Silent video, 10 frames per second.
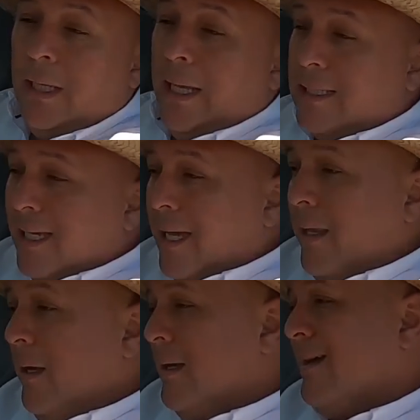Es que
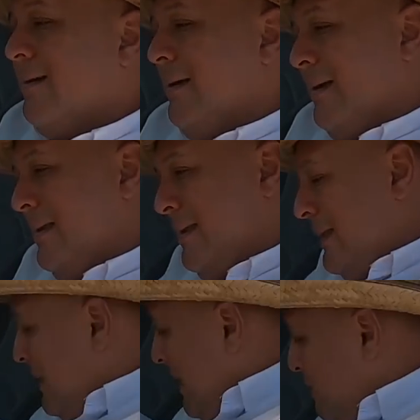cada
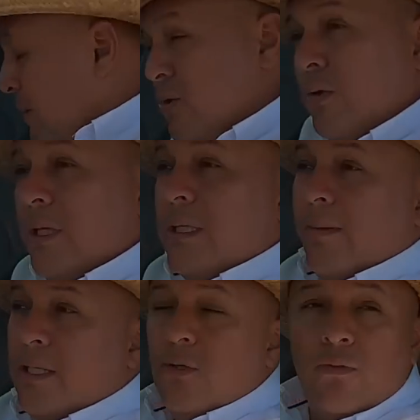las personas a
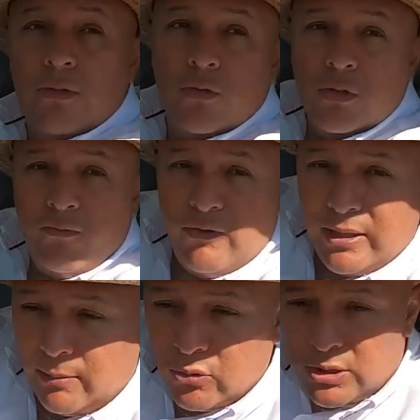veces no nos
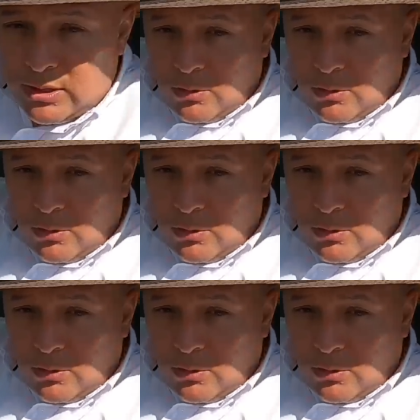fijamos en